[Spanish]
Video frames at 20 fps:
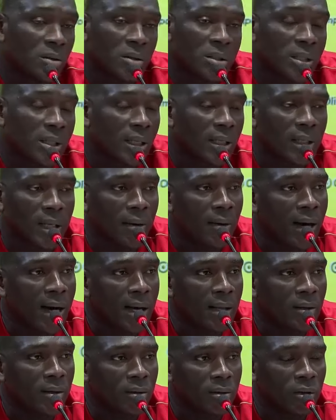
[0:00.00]
siguen
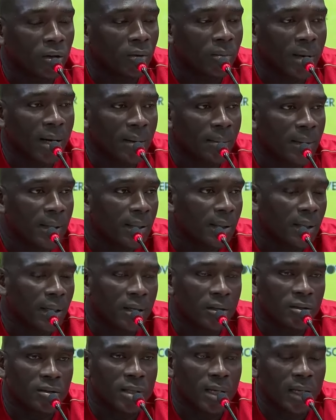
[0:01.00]
trabajando normalmente,
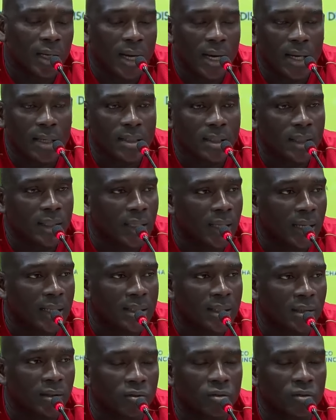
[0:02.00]
ellos acá siguen haciendo su